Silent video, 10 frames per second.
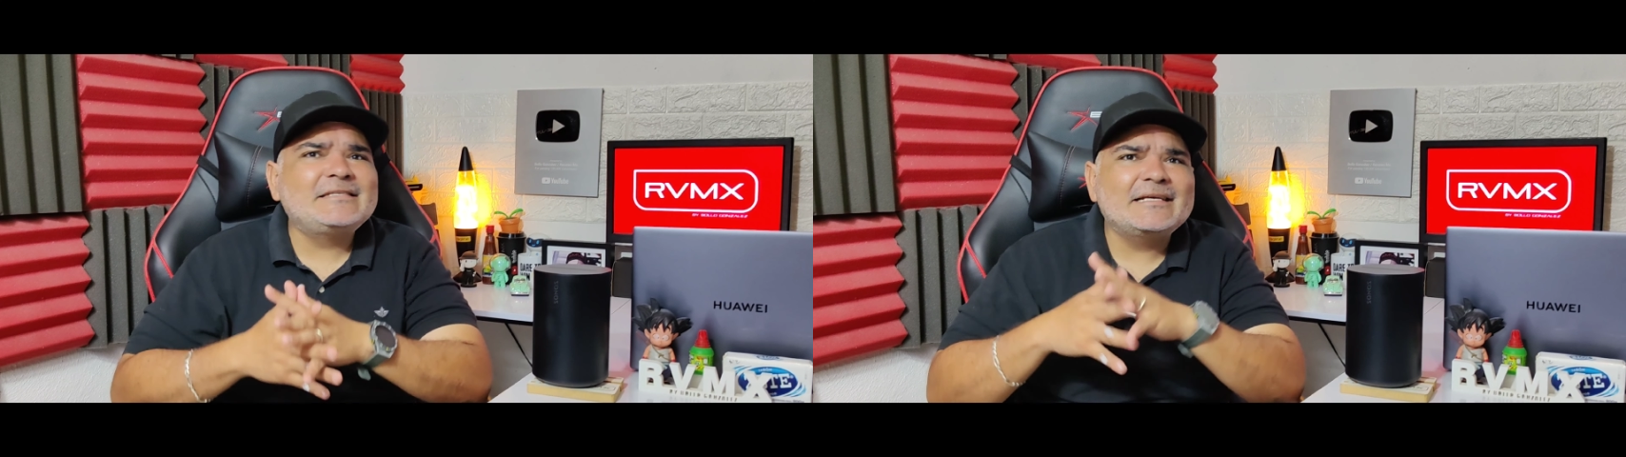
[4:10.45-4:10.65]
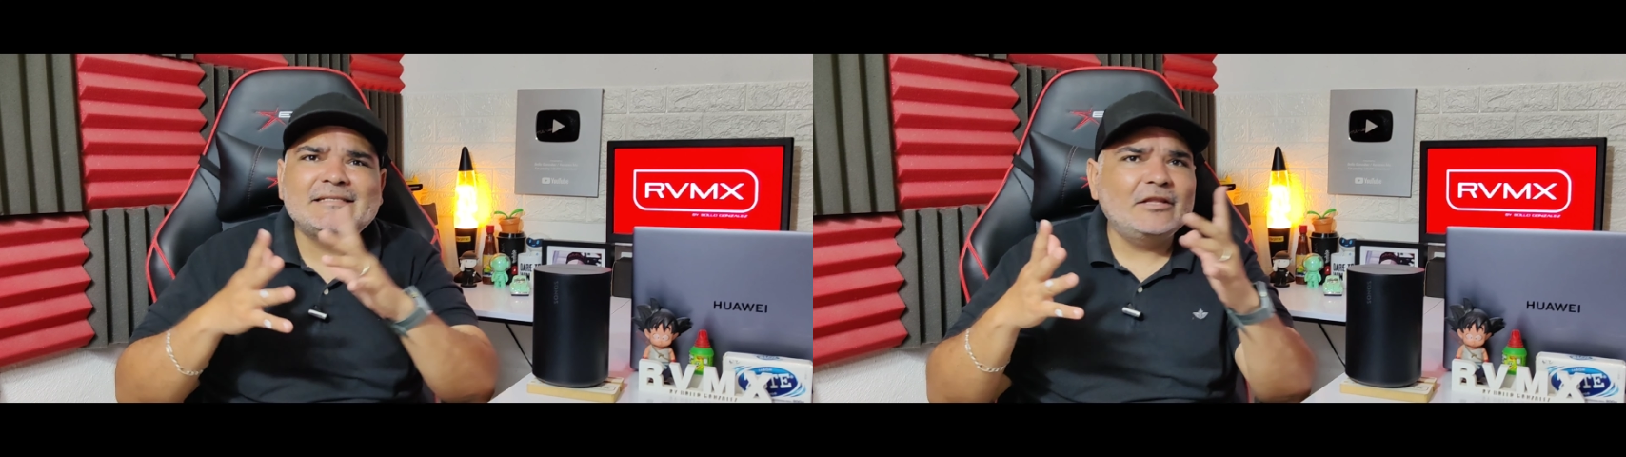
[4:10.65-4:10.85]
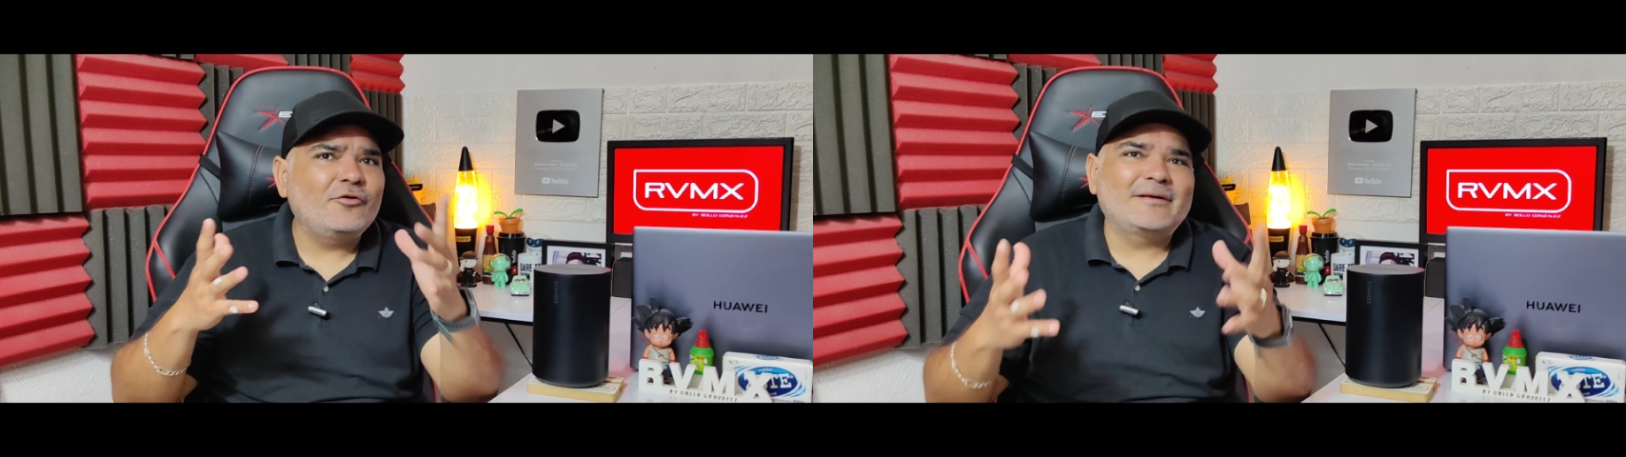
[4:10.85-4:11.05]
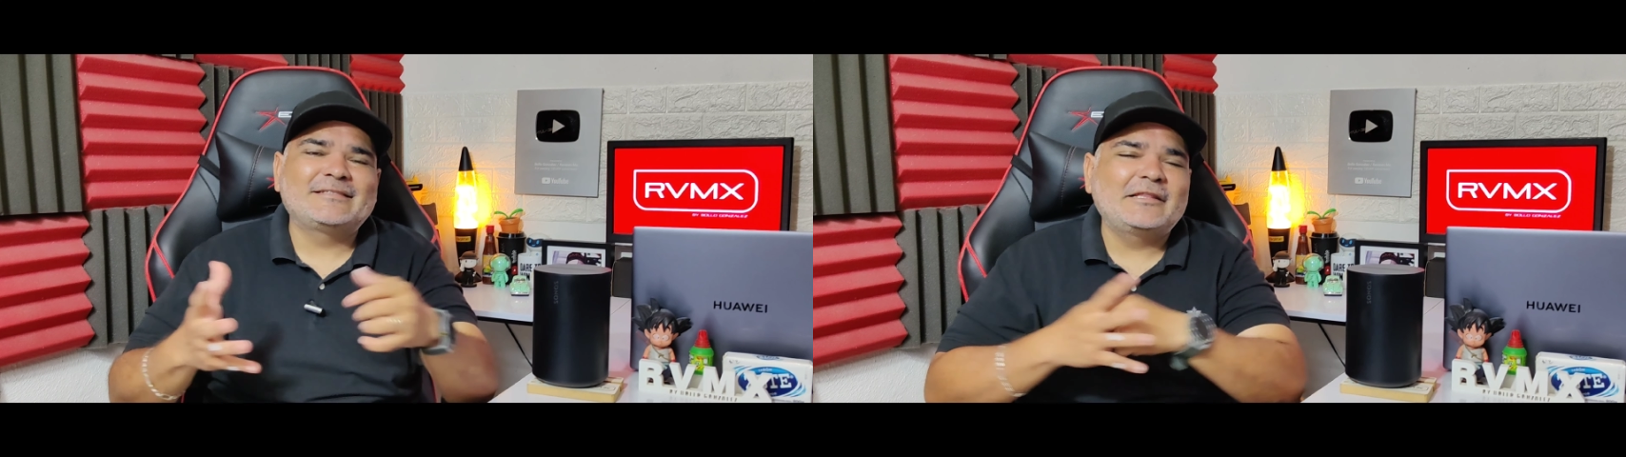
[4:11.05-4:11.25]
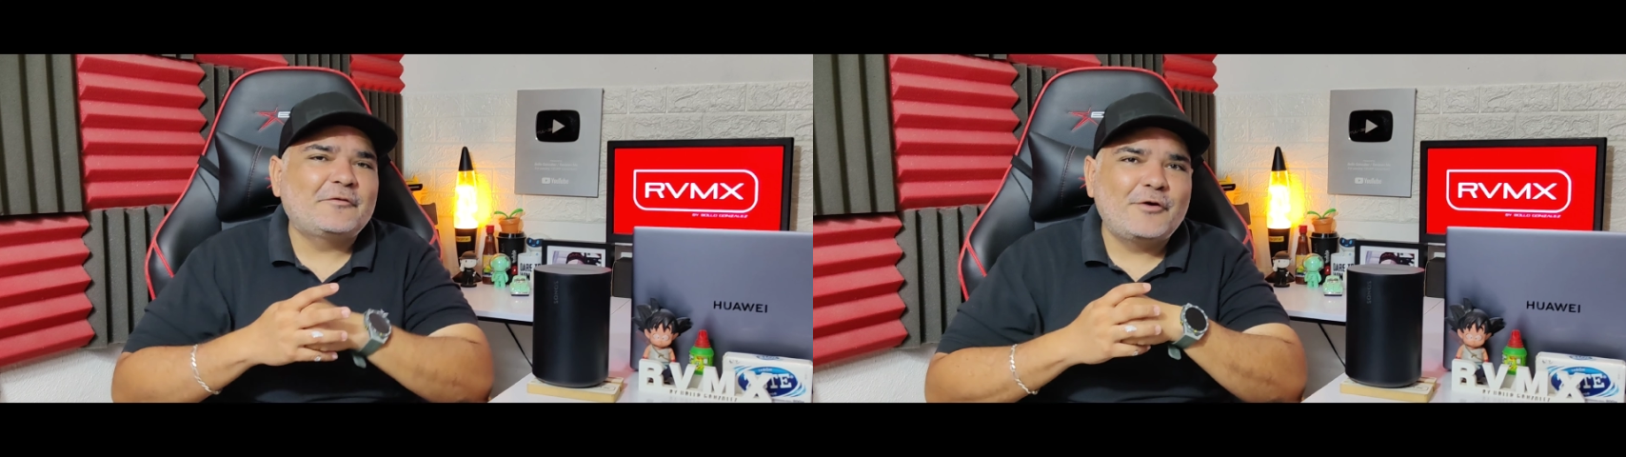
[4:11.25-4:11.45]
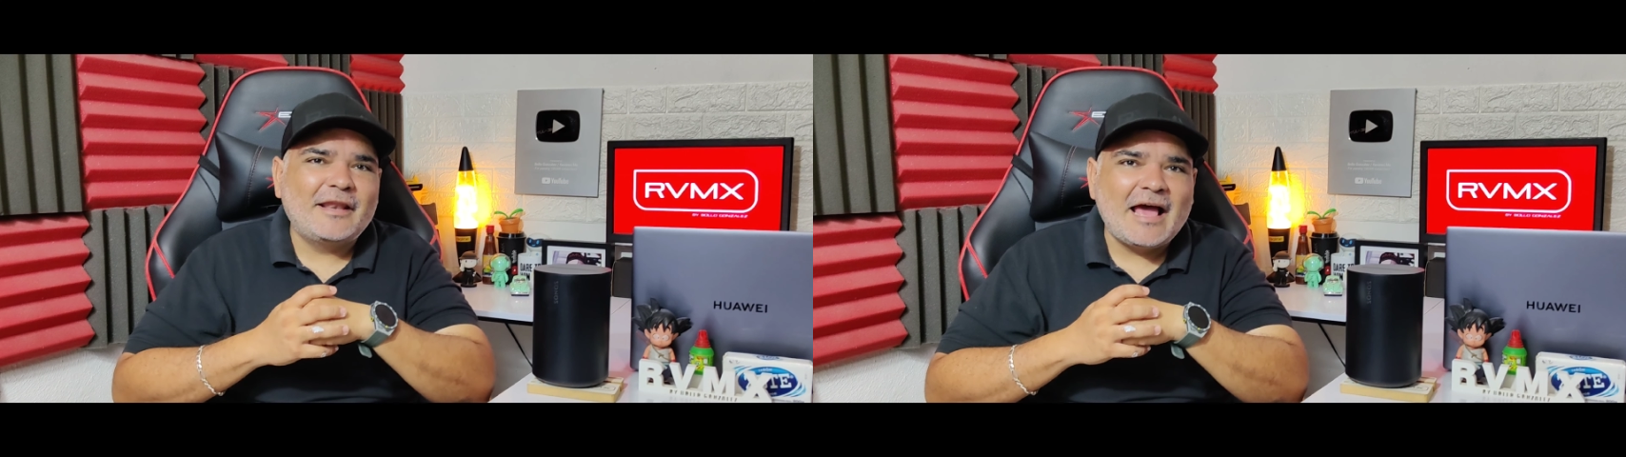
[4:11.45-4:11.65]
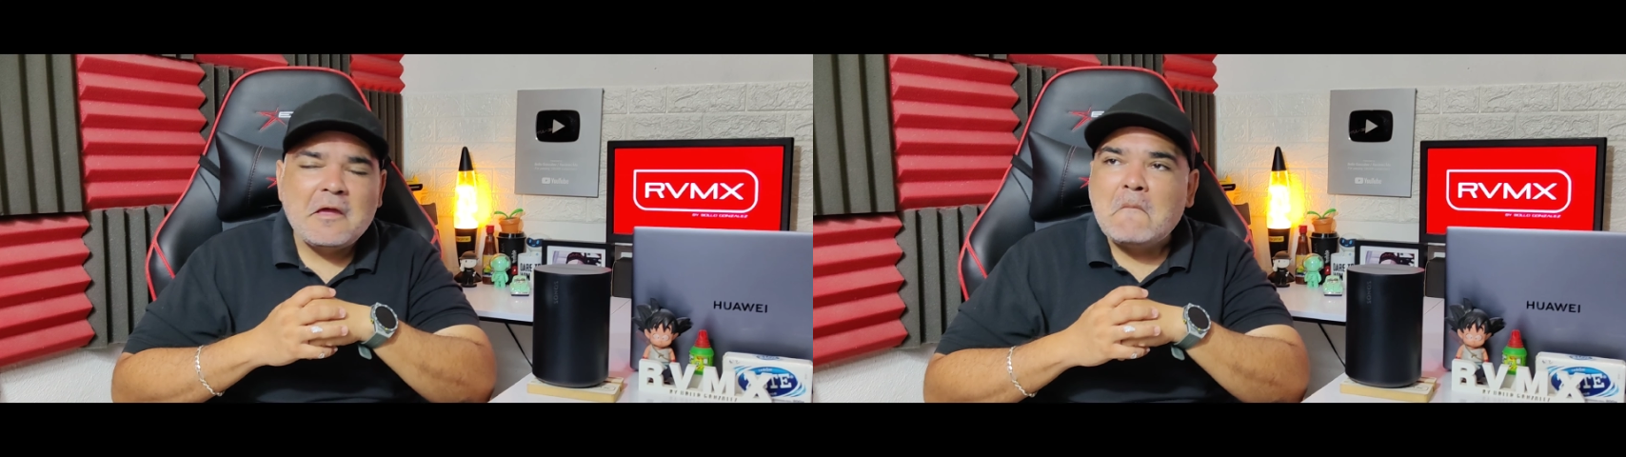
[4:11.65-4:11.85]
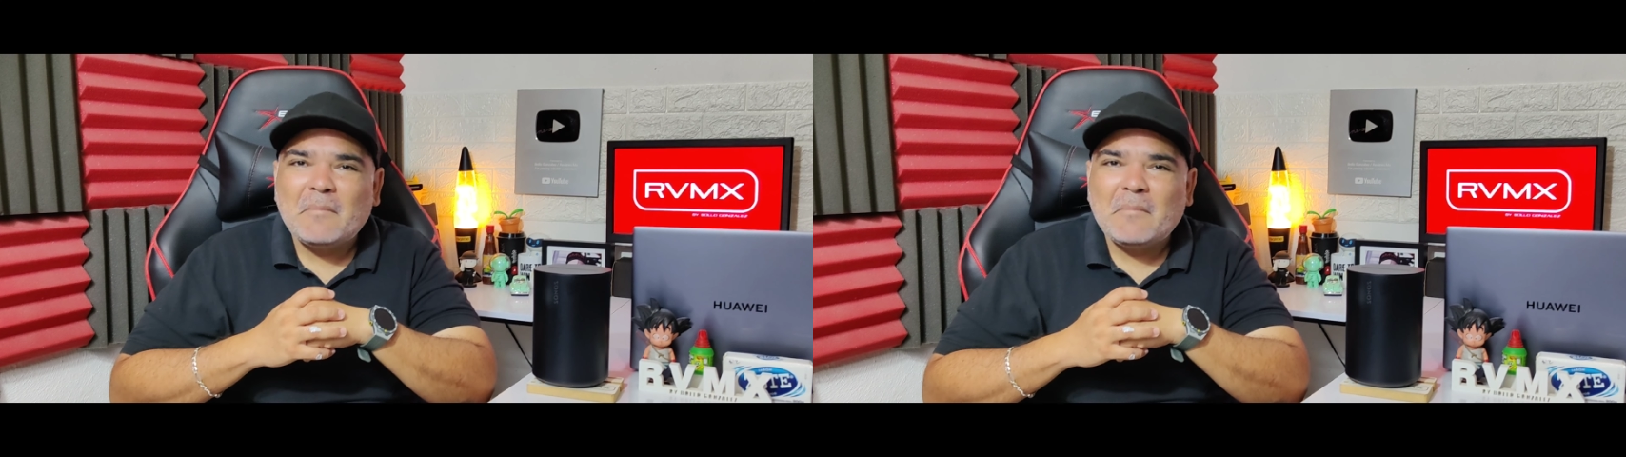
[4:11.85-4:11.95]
sigue siendo bastante buena.